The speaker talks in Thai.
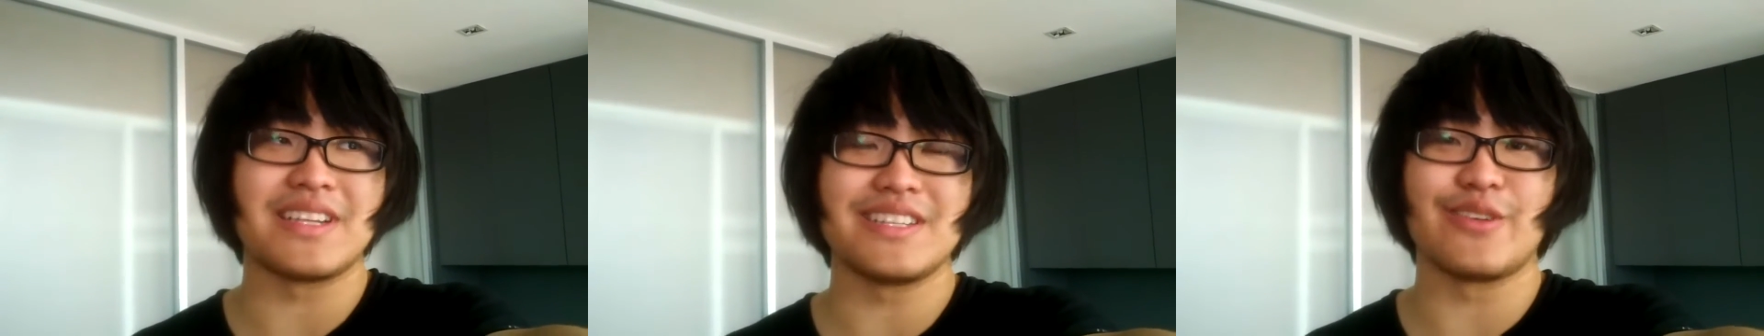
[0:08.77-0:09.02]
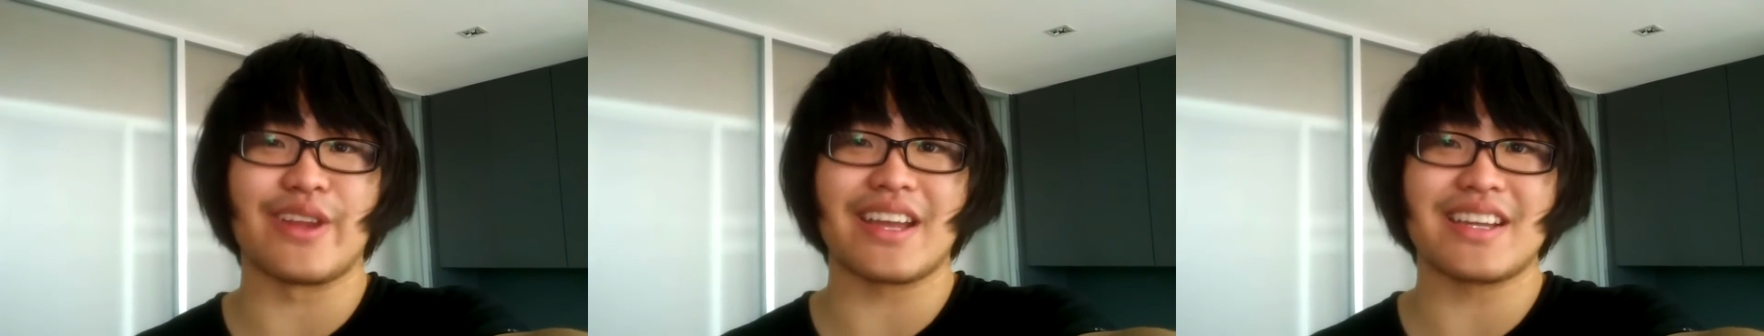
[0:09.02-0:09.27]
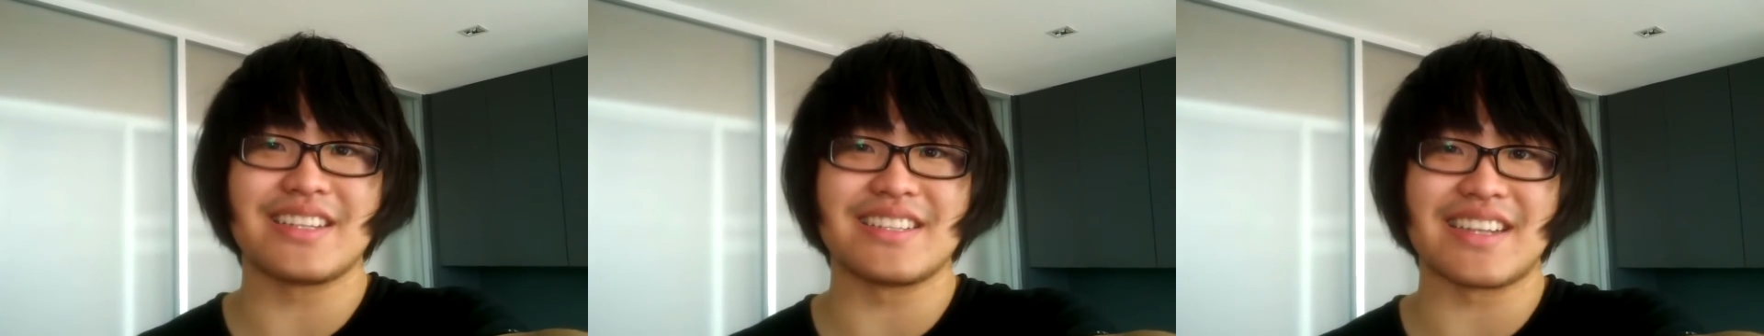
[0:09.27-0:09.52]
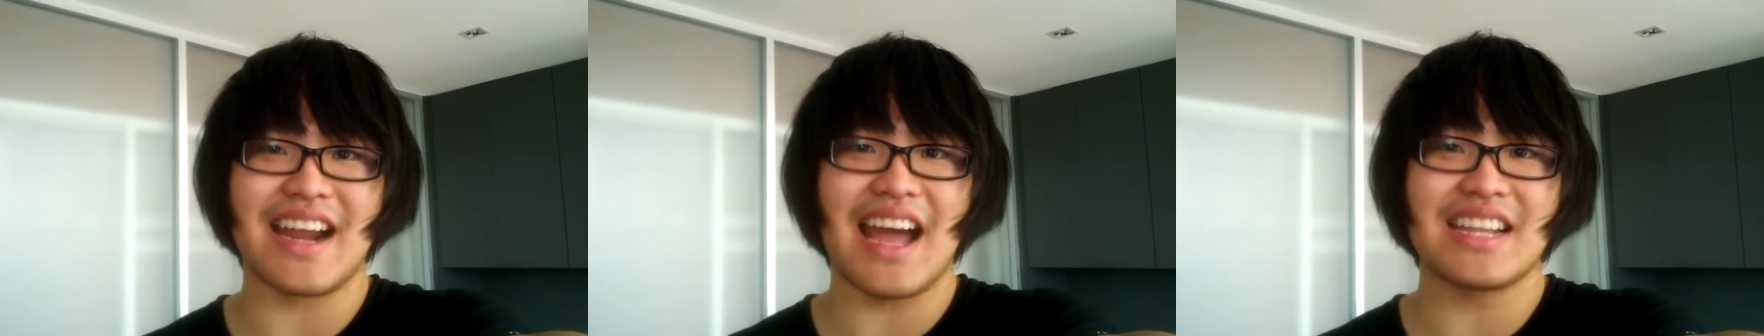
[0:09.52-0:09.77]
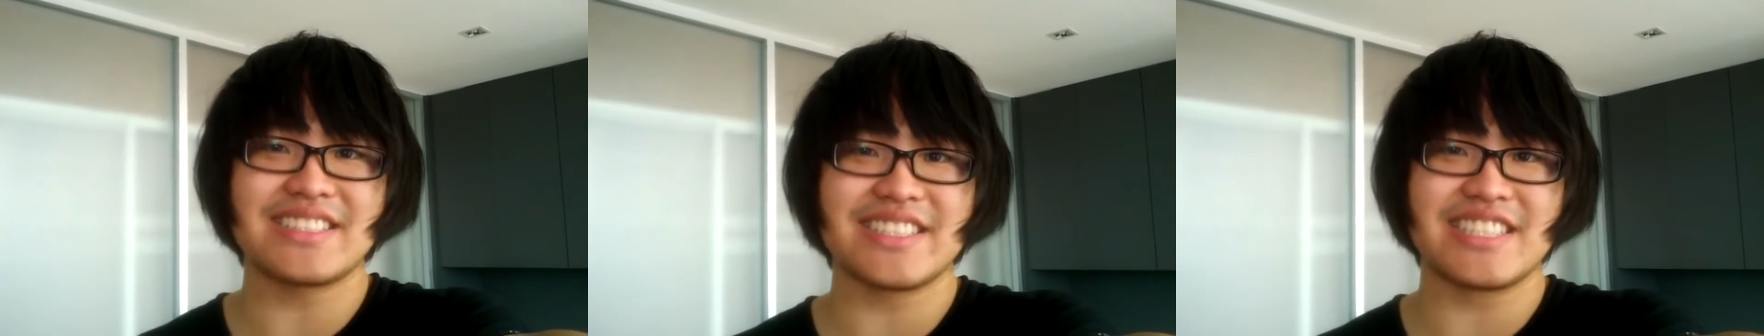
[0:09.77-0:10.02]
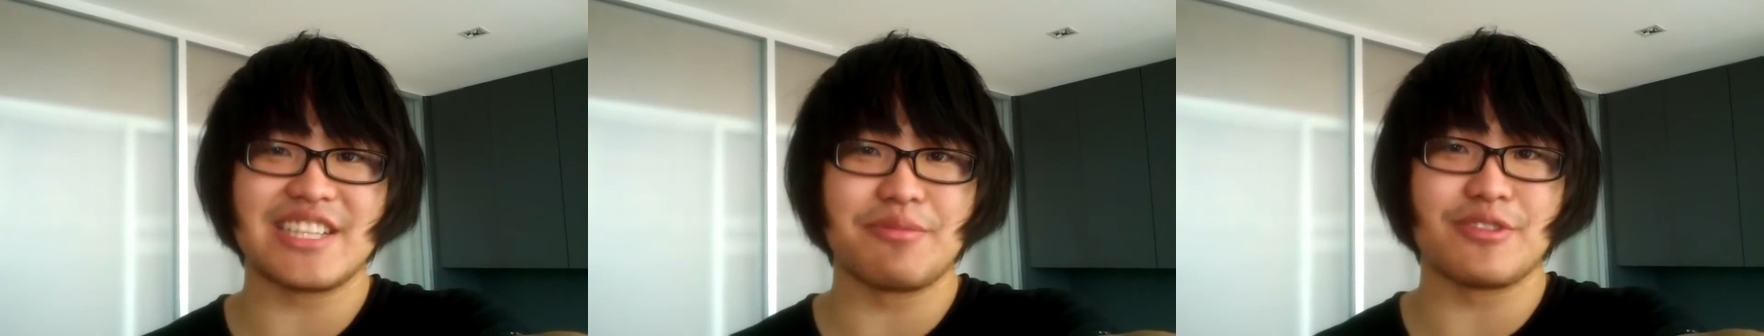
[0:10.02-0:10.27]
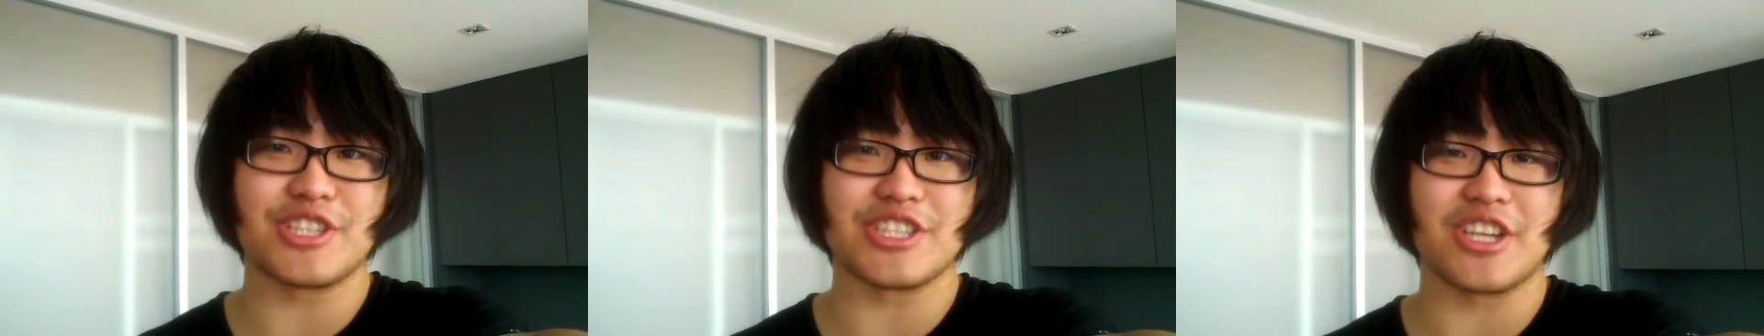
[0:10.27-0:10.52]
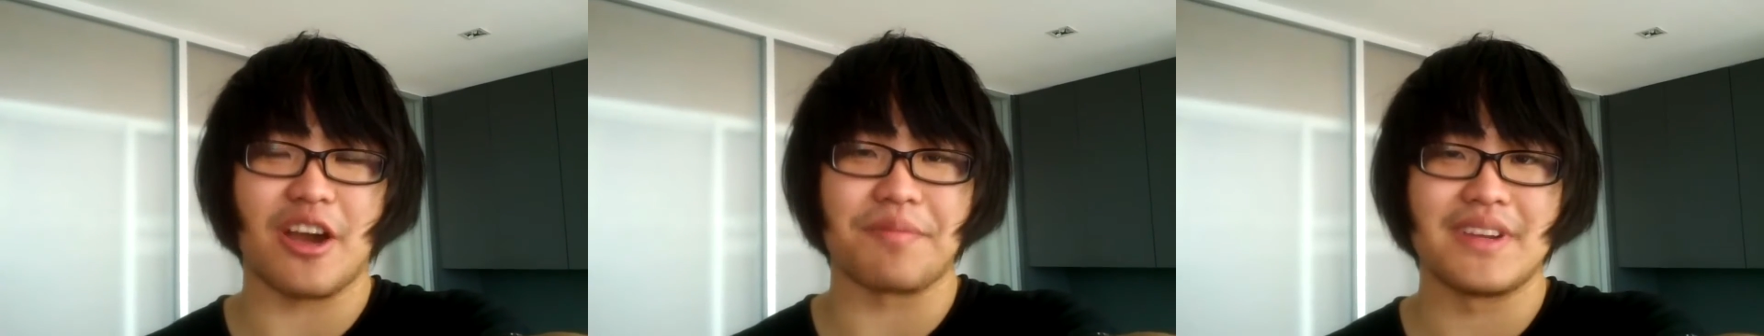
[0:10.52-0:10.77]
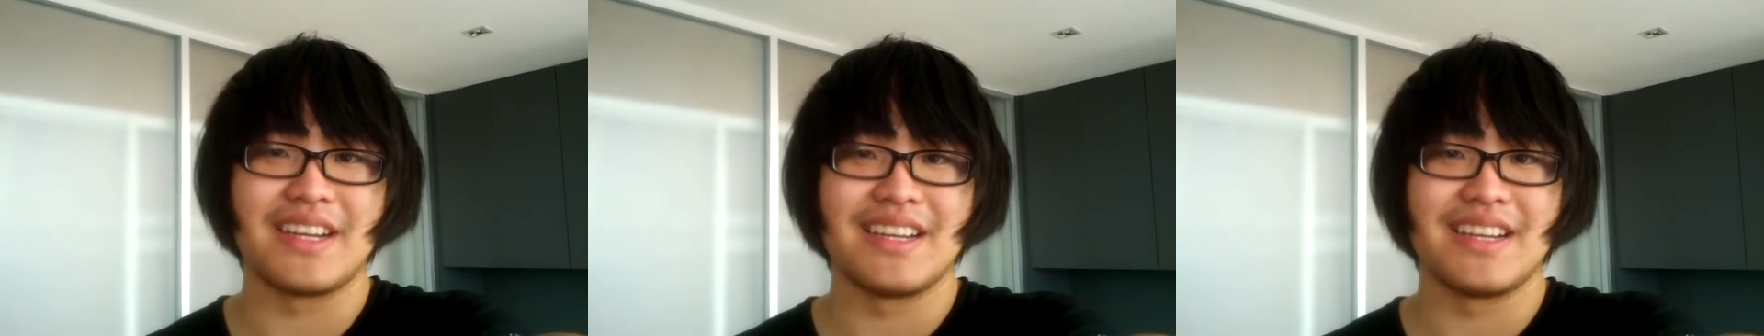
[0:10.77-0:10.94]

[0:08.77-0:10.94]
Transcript: ยืนอยู่นี่คือร้าน CT Music Shop